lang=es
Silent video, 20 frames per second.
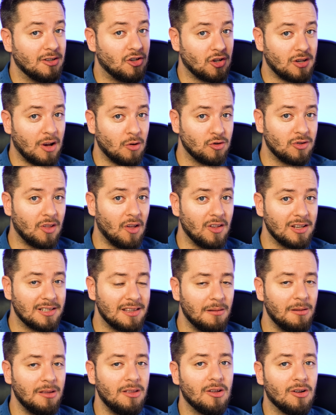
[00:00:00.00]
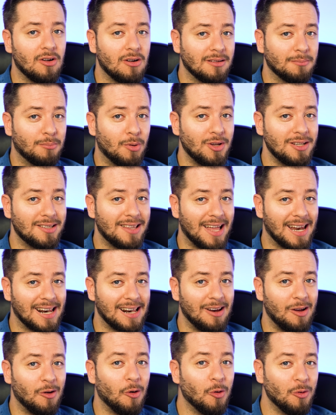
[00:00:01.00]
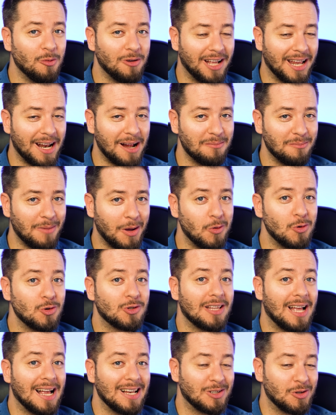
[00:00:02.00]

si os ha gustado este vídeo, podéis darle un gran me gusta,